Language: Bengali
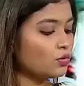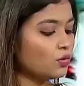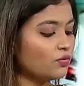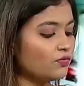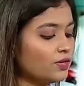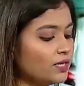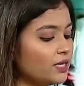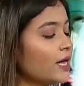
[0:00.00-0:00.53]

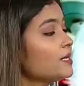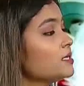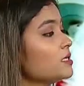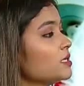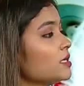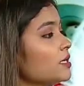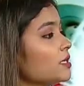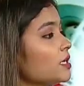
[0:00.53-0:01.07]
কোভিড
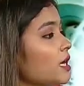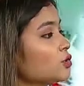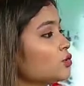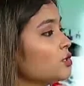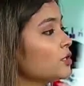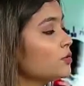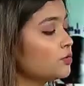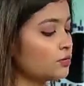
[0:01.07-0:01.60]
নাইন্টিনের কি
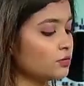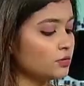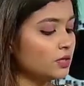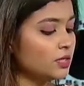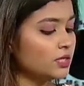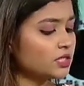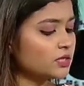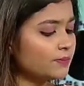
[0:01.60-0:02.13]
আসলে কোনো
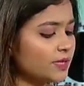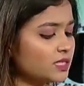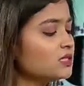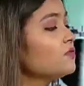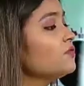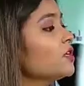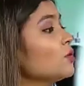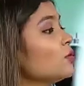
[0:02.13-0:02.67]

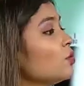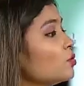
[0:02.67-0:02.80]
স্পেসিফিক